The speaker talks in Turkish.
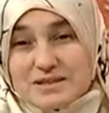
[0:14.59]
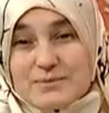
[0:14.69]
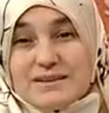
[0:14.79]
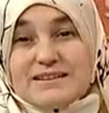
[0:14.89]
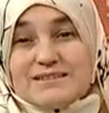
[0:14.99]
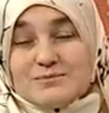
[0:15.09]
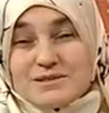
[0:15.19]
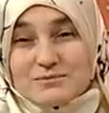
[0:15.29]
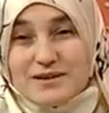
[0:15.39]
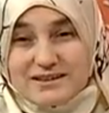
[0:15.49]

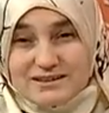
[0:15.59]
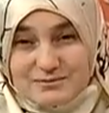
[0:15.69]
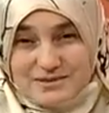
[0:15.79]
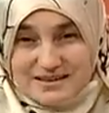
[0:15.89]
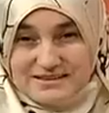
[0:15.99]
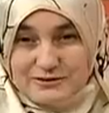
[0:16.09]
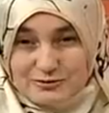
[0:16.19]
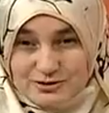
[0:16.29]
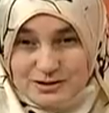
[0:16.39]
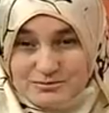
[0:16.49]
besmelenin bizim
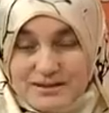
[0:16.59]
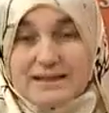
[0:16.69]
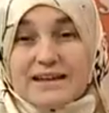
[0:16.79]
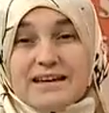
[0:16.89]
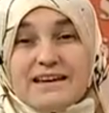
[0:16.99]
hayatımızdaki önemi,